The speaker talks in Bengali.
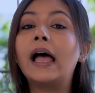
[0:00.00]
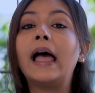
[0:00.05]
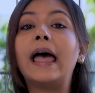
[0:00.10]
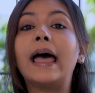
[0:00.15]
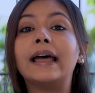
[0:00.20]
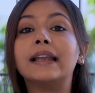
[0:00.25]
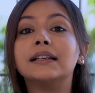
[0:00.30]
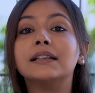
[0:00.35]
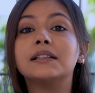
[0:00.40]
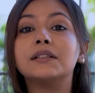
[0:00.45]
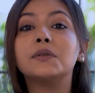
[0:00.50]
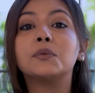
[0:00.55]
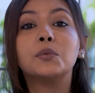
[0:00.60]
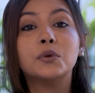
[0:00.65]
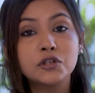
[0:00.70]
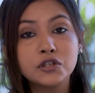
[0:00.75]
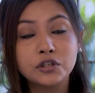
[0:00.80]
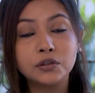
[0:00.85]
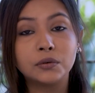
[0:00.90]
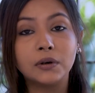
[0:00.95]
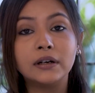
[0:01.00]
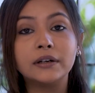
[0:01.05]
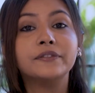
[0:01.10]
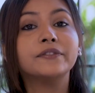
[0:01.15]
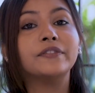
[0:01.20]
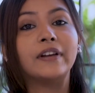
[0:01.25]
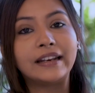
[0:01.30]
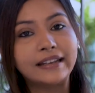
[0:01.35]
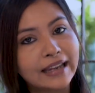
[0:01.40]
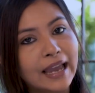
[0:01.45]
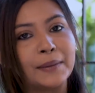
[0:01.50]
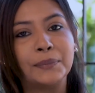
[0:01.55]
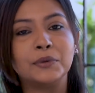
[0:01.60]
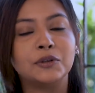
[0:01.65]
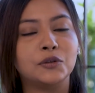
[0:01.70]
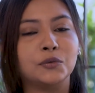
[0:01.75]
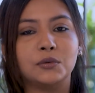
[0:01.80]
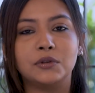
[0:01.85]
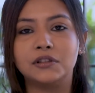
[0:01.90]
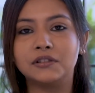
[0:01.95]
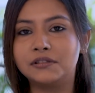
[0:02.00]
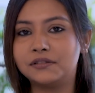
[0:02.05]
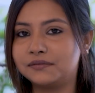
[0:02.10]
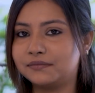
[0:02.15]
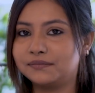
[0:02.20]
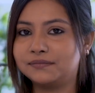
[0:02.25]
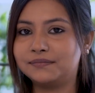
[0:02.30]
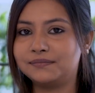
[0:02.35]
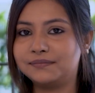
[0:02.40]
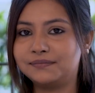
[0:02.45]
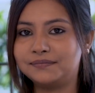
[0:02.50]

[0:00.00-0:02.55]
অ্যান্ড উইশ ইউ আ ভেরি হ্যাপি নিউ ইয়ার